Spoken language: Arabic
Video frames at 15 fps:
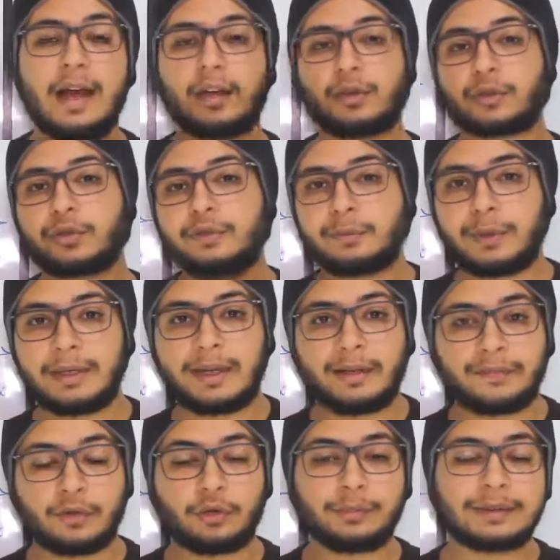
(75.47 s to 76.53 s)
الوغ شوفوا معايا
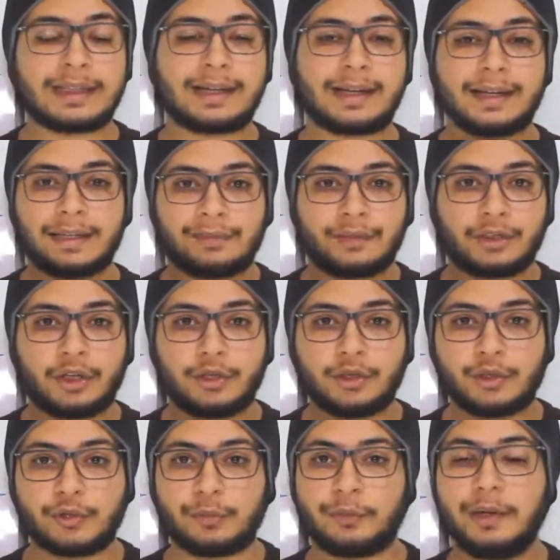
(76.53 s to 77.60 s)
عفاكم الطريقه كيفاش
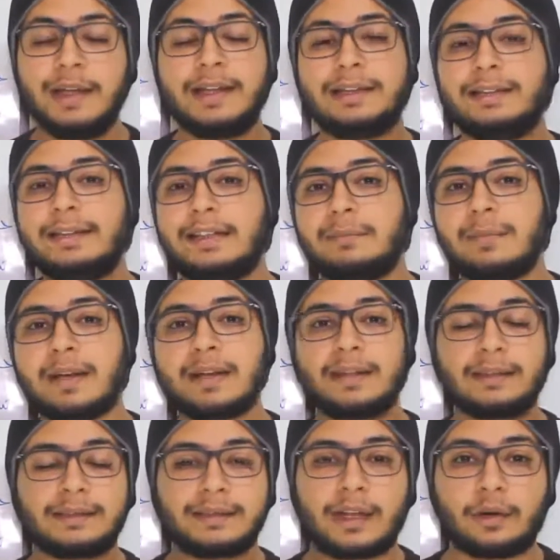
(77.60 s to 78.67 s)
كنجاوبوا ديما
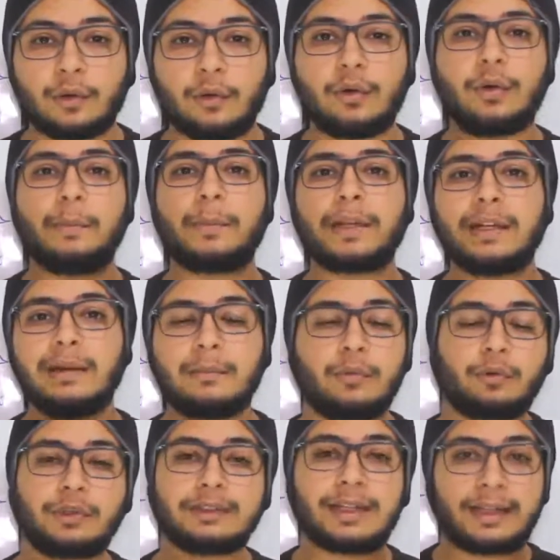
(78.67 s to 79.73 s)
كنطلقوا من
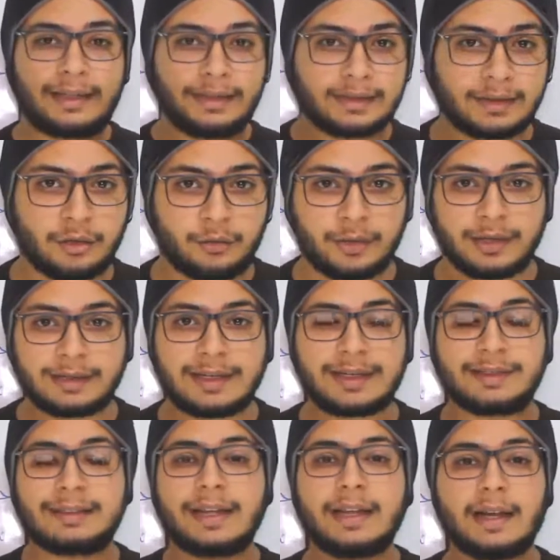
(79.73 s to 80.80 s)
المعطى اللي عطاونا
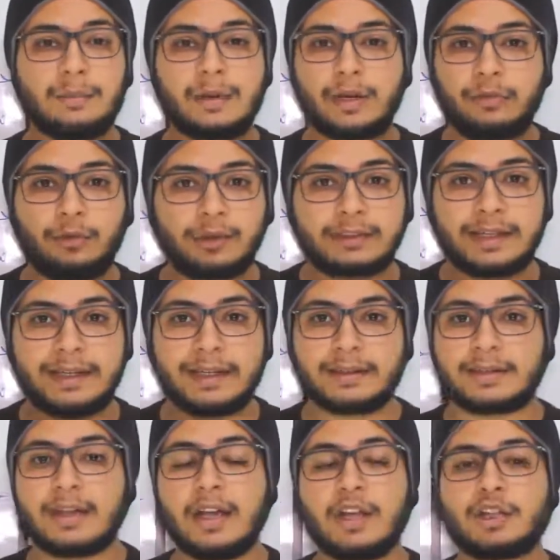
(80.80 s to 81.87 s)
كتنطلق من
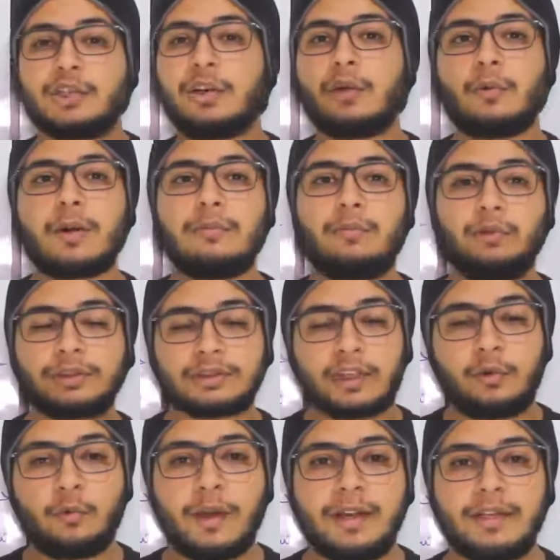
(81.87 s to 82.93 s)
المعطيات شنو هو المعطى
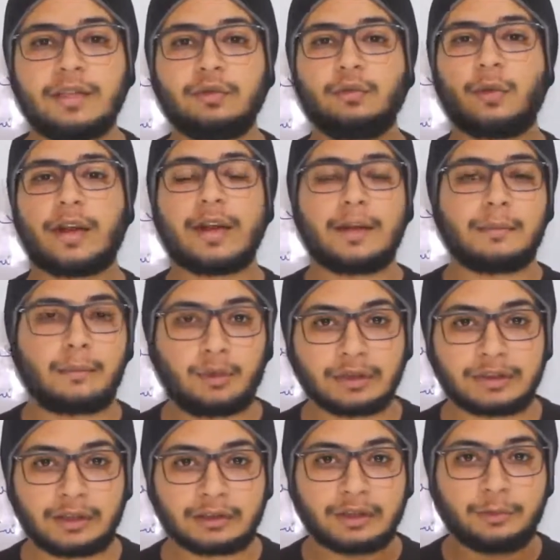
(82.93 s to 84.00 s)
الوحيد واهم
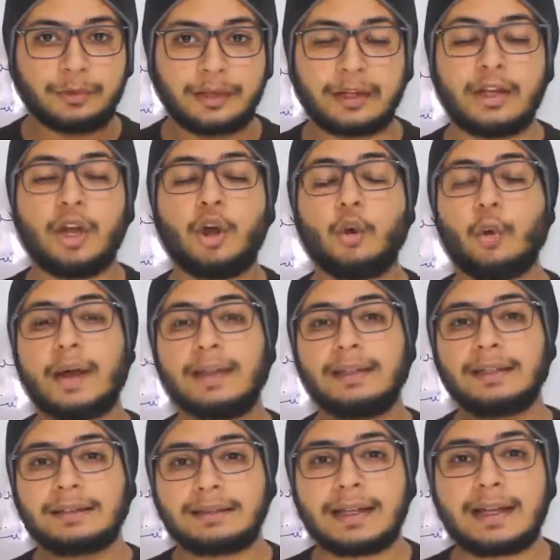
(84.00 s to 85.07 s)
معطى عطاونا هو ان
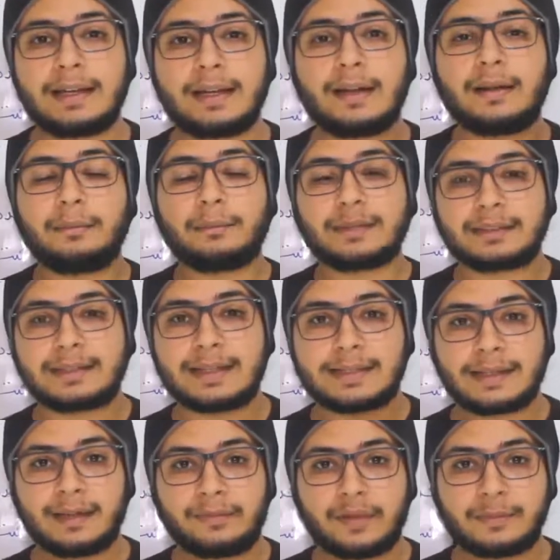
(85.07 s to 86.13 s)
الداله
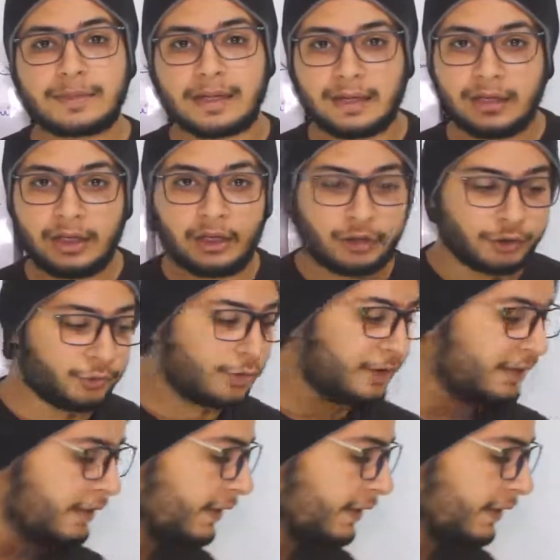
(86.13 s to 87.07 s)
متصله في خمسه شنو غادي